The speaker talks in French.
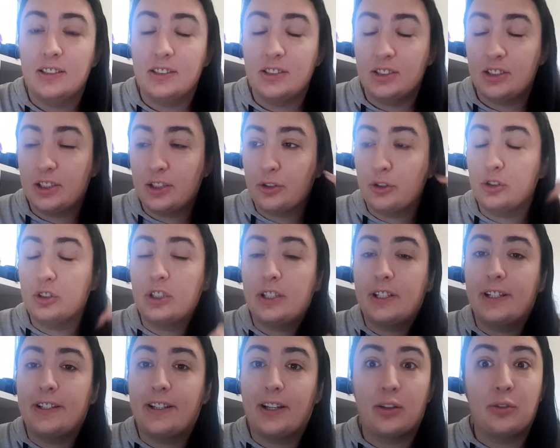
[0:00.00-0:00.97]
J'ai cru que
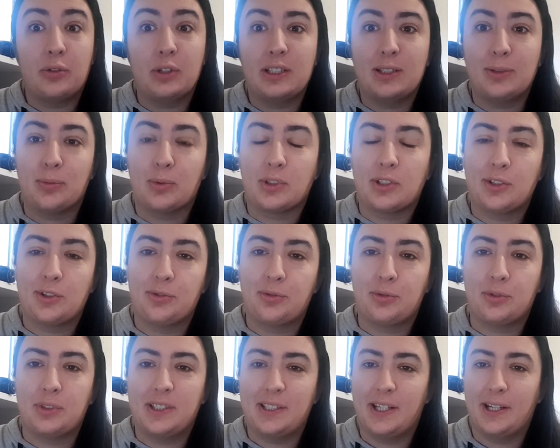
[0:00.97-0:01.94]
j'allais éternuer, c'est pour ça que je vous